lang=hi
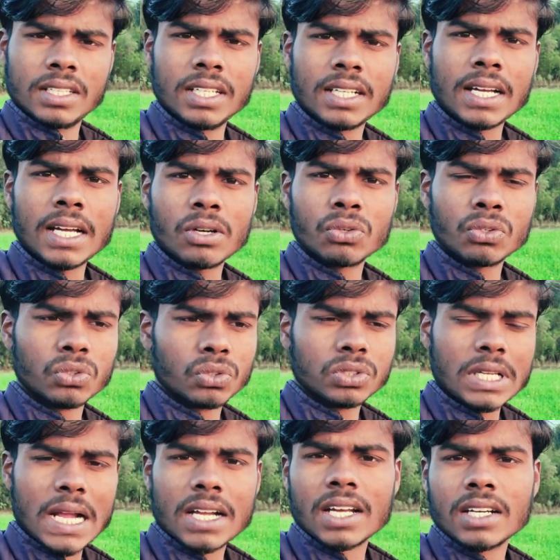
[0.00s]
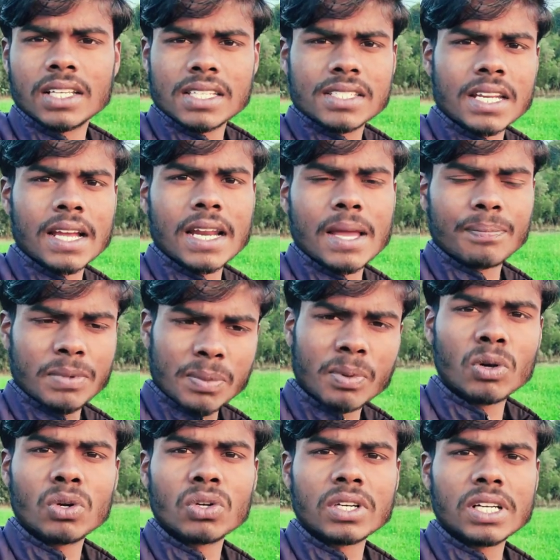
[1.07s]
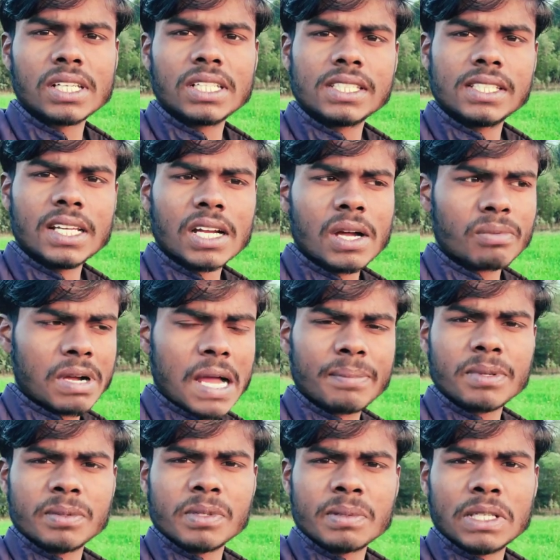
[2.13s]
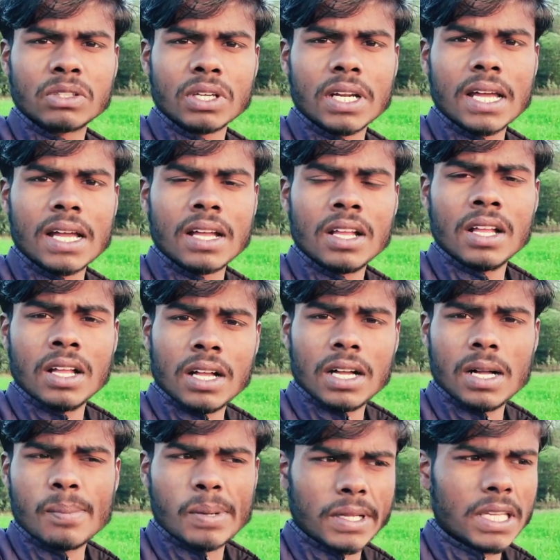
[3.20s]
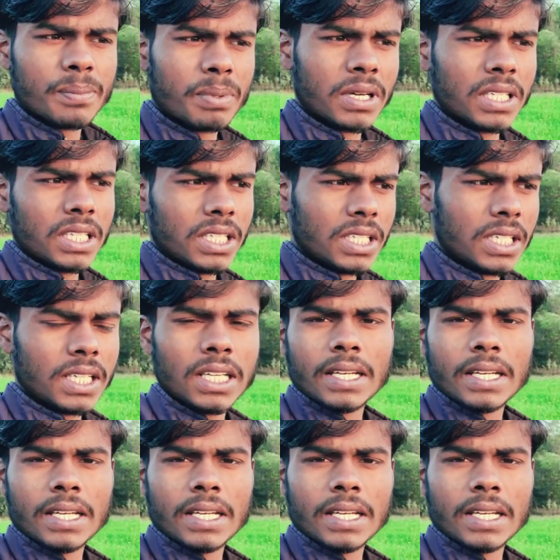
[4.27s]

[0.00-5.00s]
ठीक है वो जा कर के इंस्टाग्राम पे फॉलो कर लीजिएगा वहाँ पे भी मैं थोड़ा फनी फनी